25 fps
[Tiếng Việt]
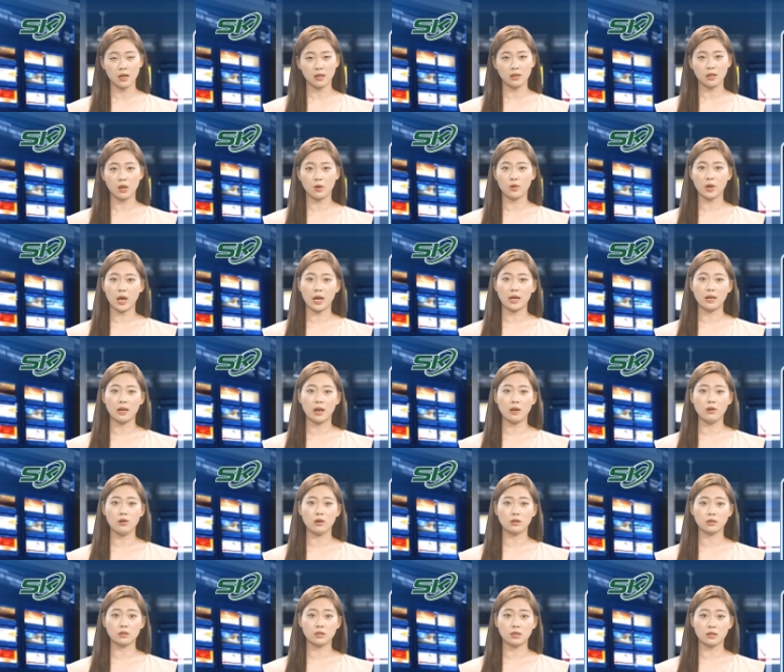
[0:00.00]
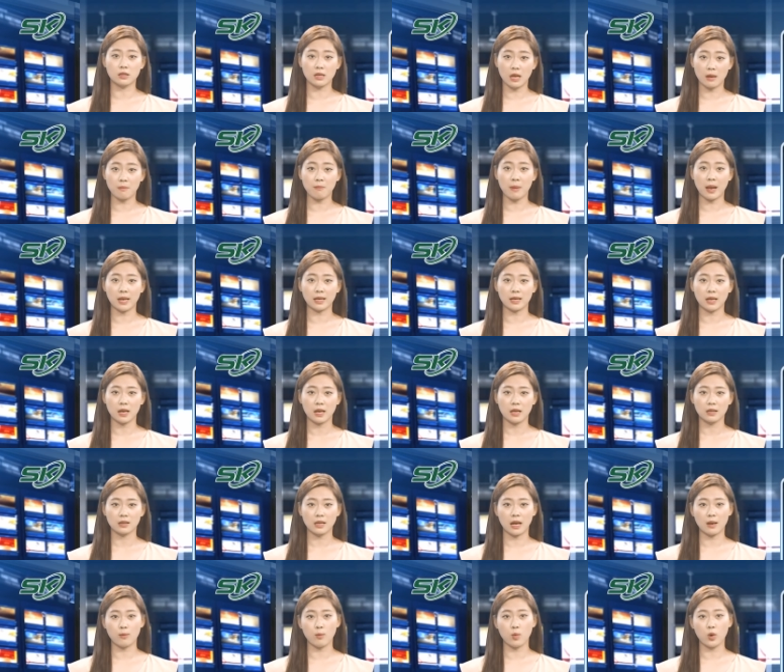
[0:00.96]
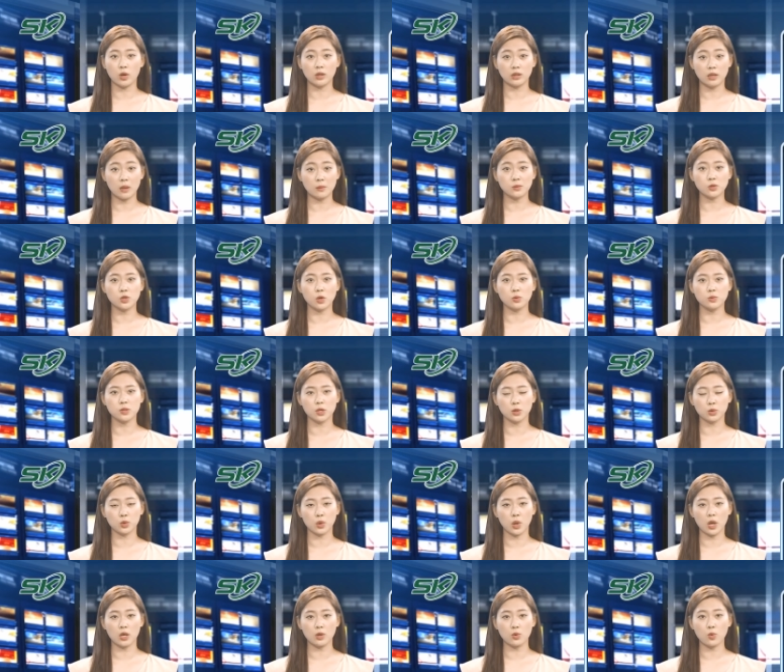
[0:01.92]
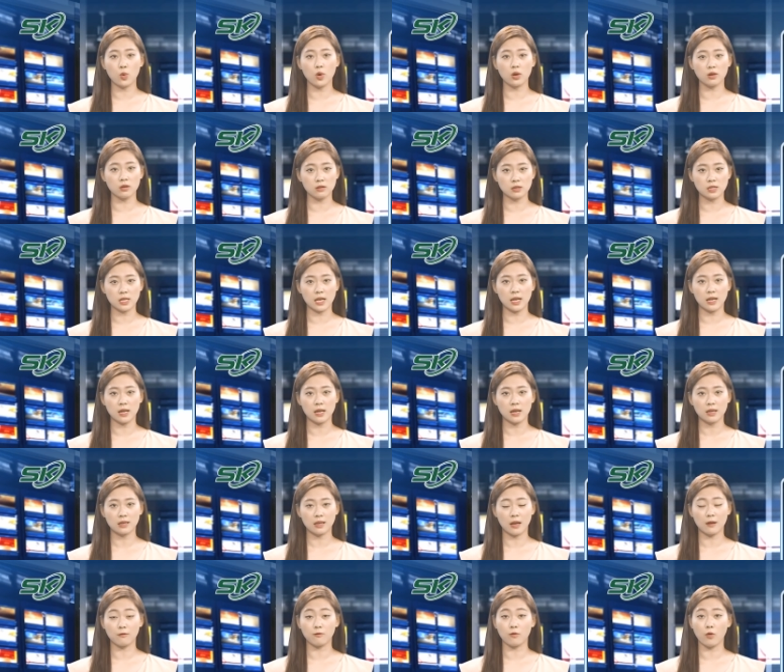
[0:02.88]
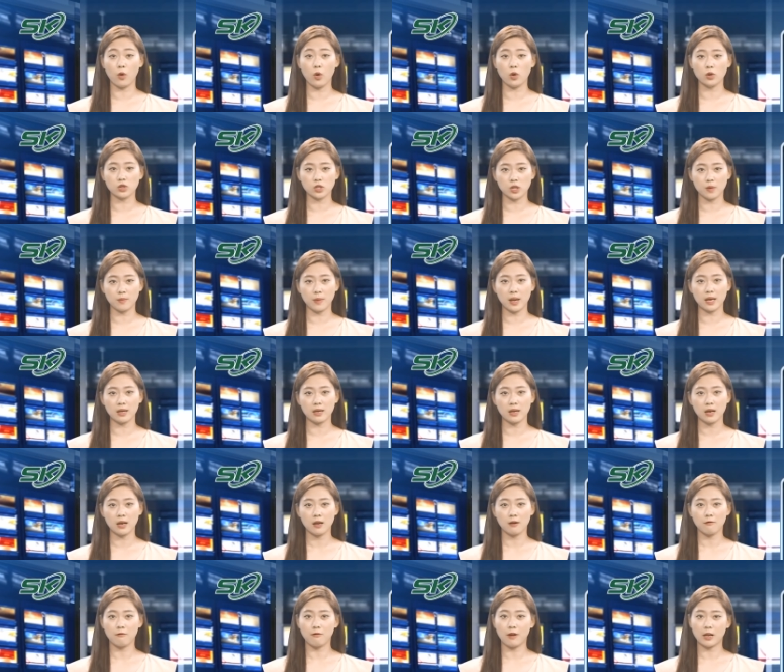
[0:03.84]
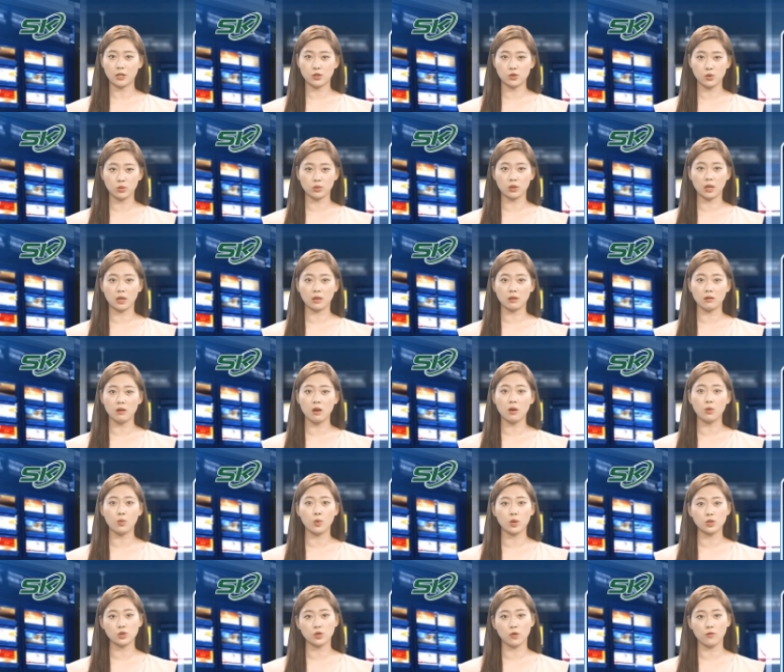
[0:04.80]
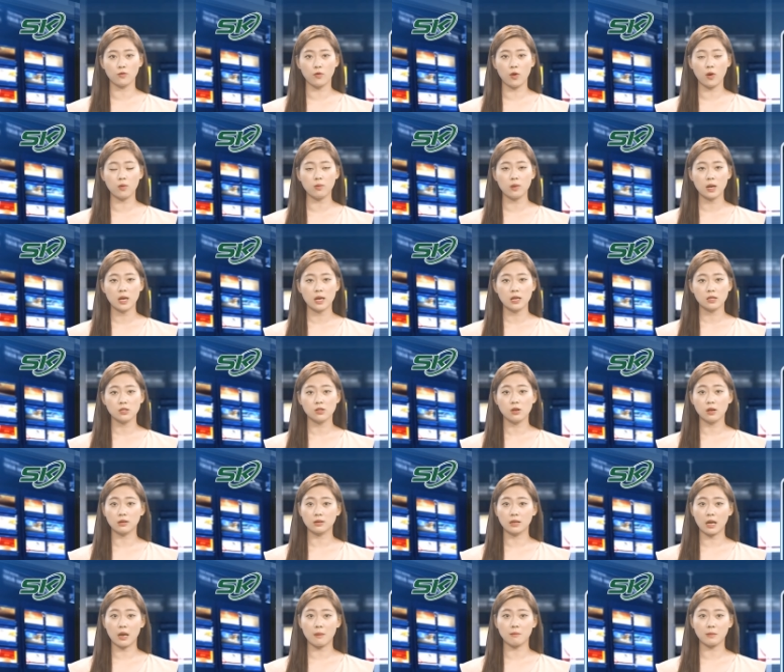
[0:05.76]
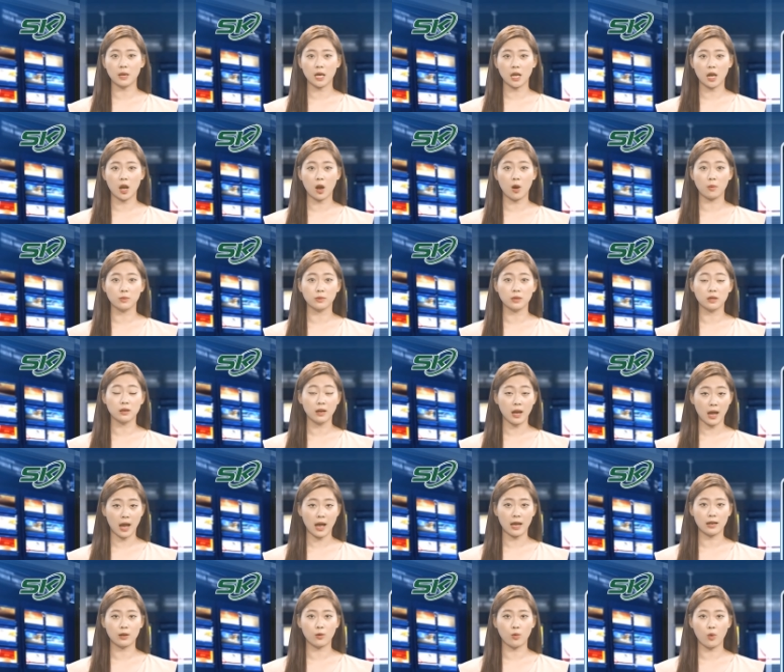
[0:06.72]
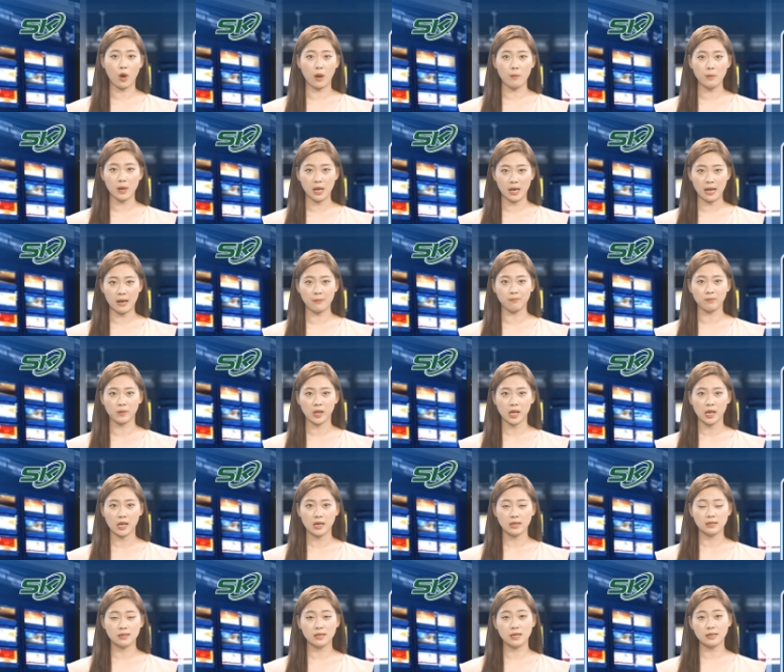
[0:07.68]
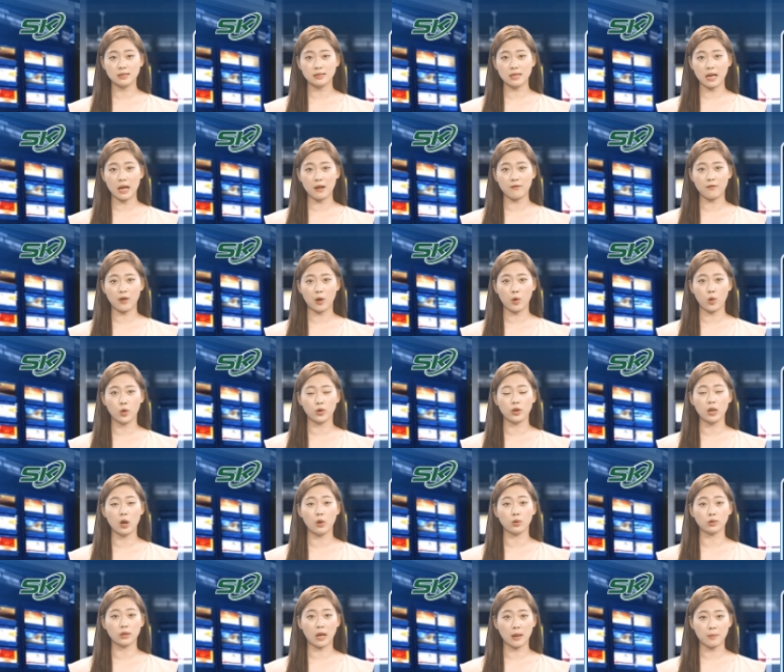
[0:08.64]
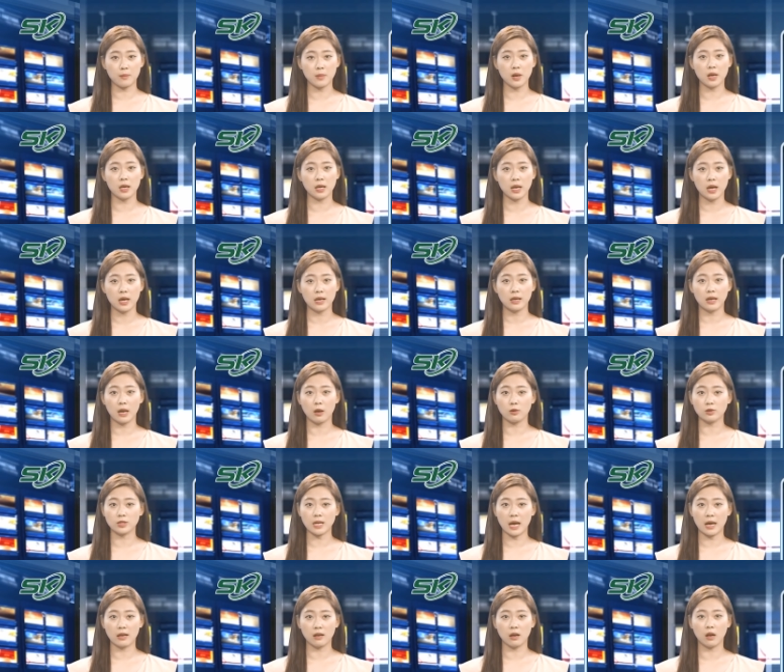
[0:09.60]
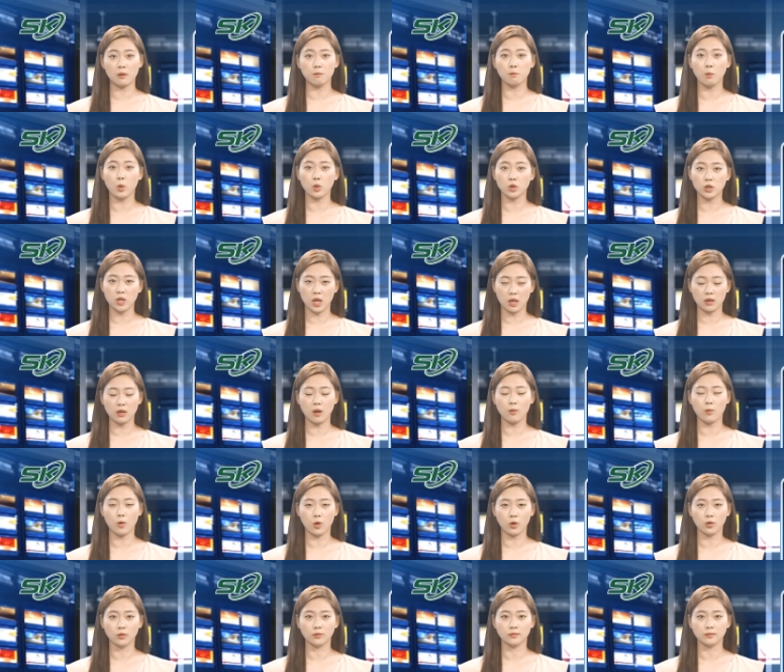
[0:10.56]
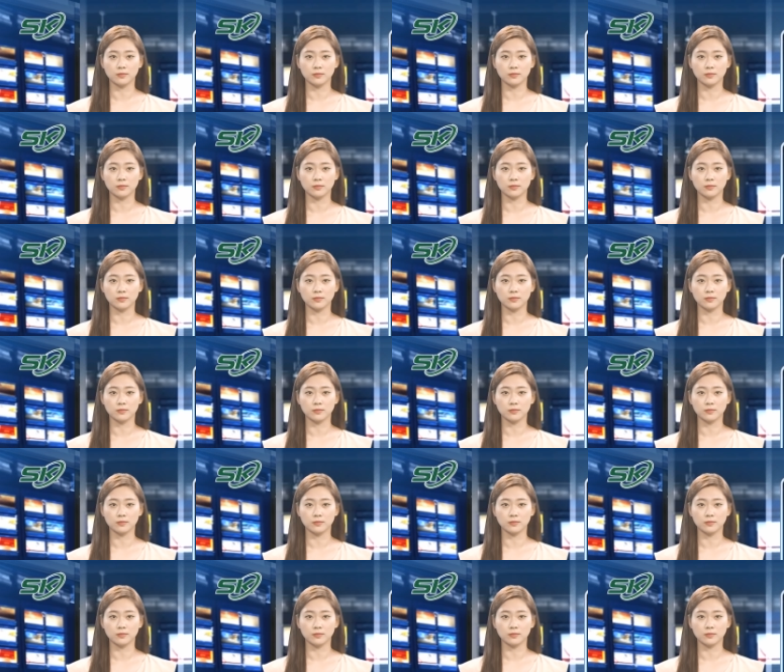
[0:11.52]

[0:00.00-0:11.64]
Điều này đã được nhấn mạnh tại buổi tiếp xúc trực tuyến của cử tri thành phố Hồ Chí Minh và Chủ tịch nước Nguyễn Xuân Phúc trước thềm kỳ họp thứ 2 khóa 15 diễn ra vào hồi đầu tháng 10, kéo dài hơn 4 tiếng đồng hồ.